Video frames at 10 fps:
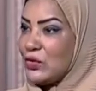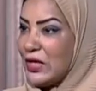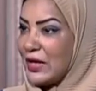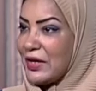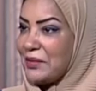
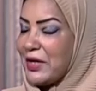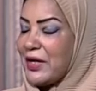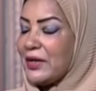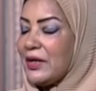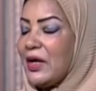ليها
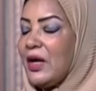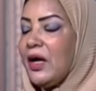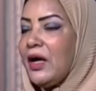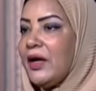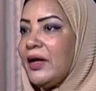كمان
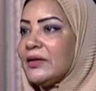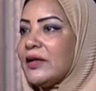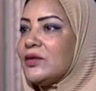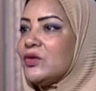هتجد آه،